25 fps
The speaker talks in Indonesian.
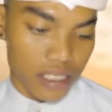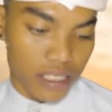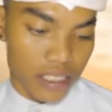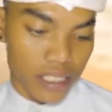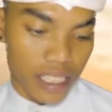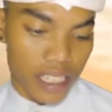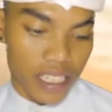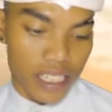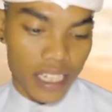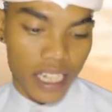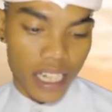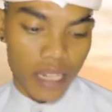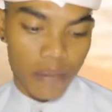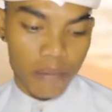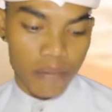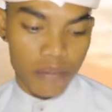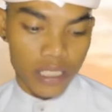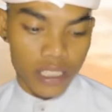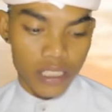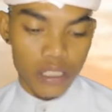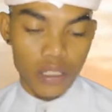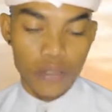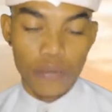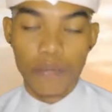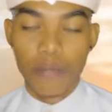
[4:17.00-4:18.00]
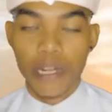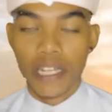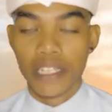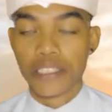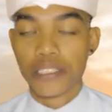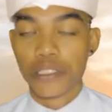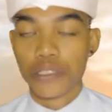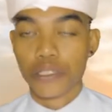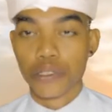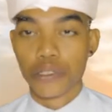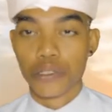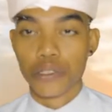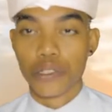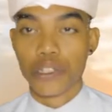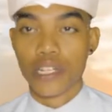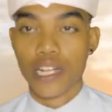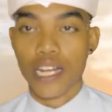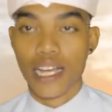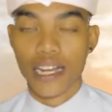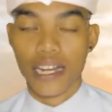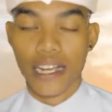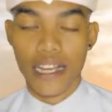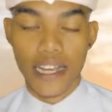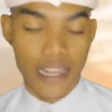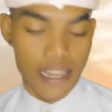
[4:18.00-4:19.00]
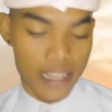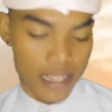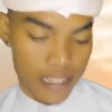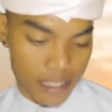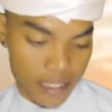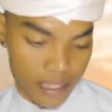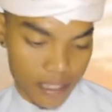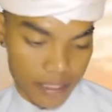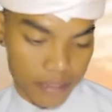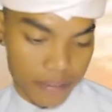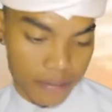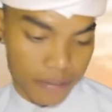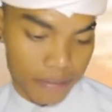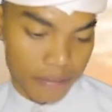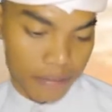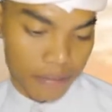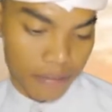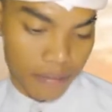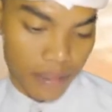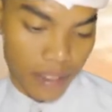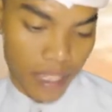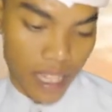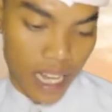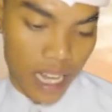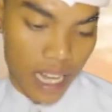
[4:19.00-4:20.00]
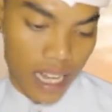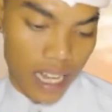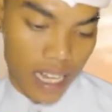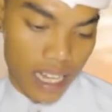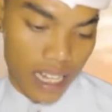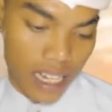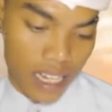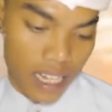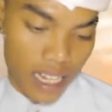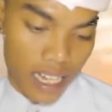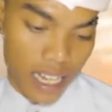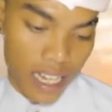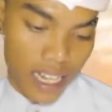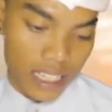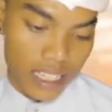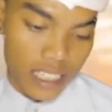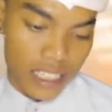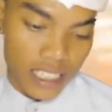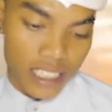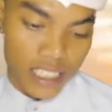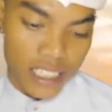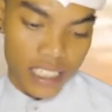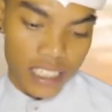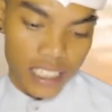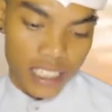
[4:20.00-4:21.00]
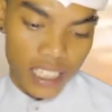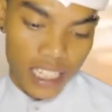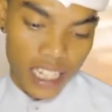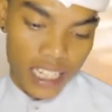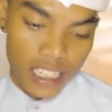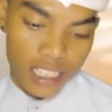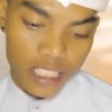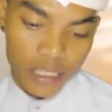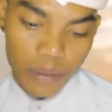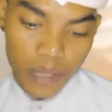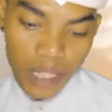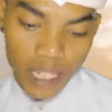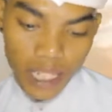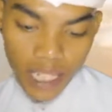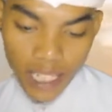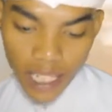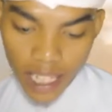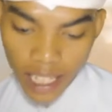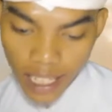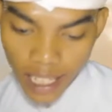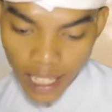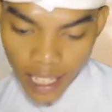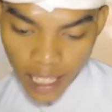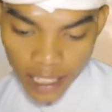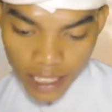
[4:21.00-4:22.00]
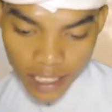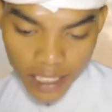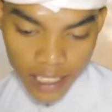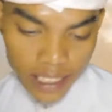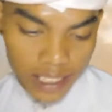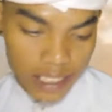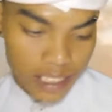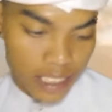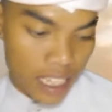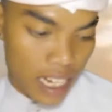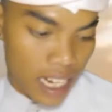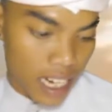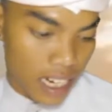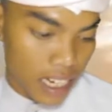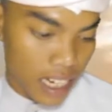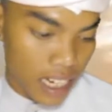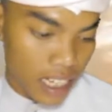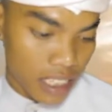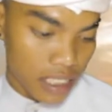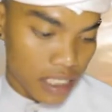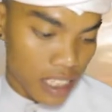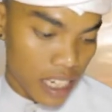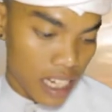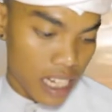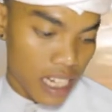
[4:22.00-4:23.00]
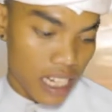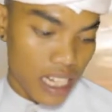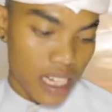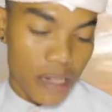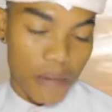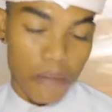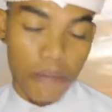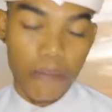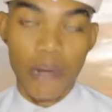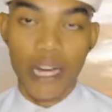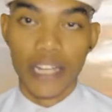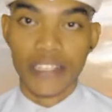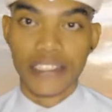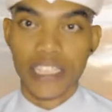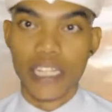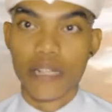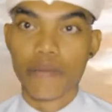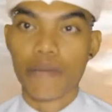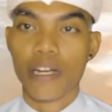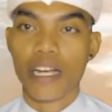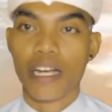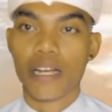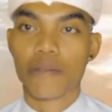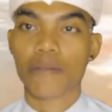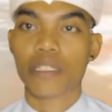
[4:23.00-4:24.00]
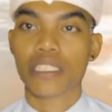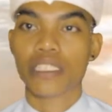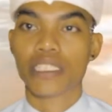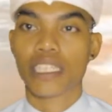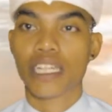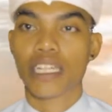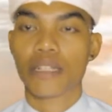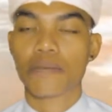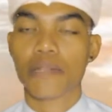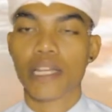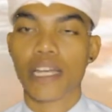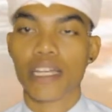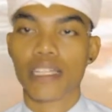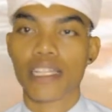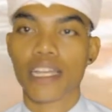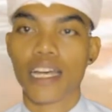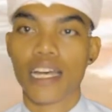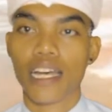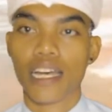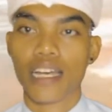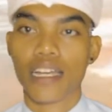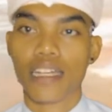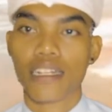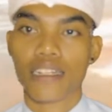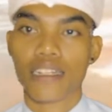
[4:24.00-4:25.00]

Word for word: sehingga menyerupai sosok naga. Nah, layang ini dikenal sebagai layangan yang sangat banyak menghabiskan biaya.